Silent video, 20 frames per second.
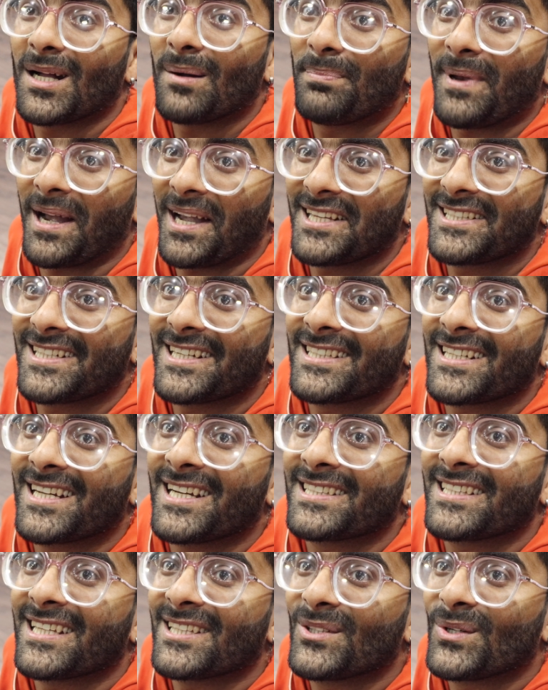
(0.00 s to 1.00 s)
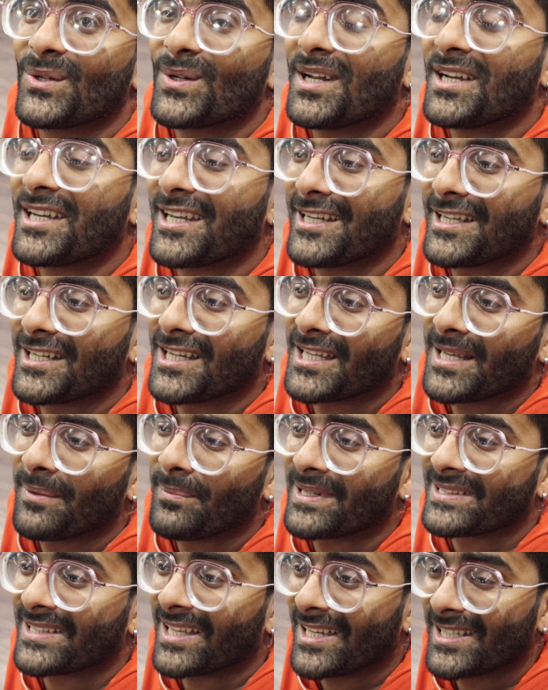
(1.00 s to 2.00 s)
कब प्रैक्टिस करते करते दो घंटे निकल गए
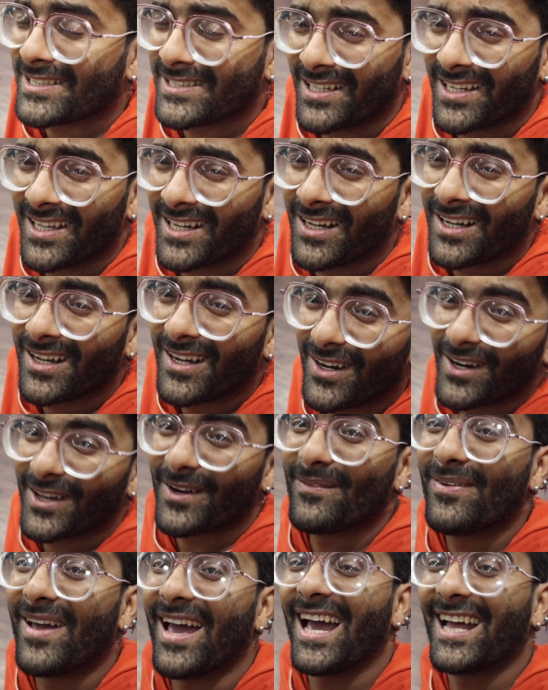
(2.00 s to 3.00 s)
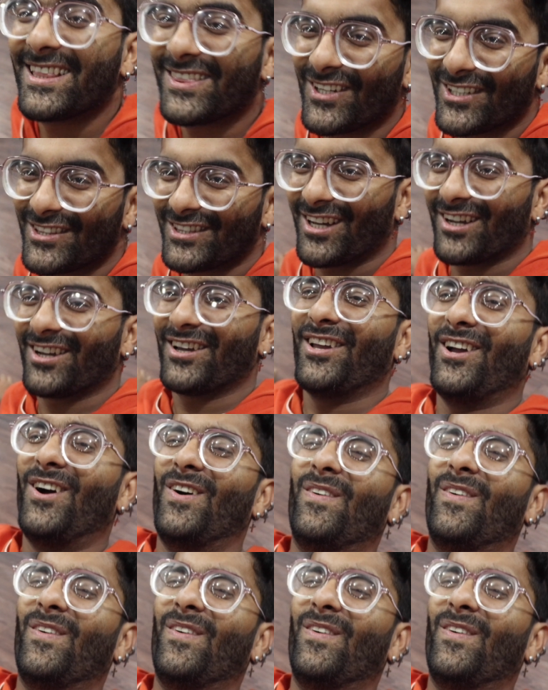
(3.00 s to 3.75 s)
पता नहीं चला और मैं तो थक गया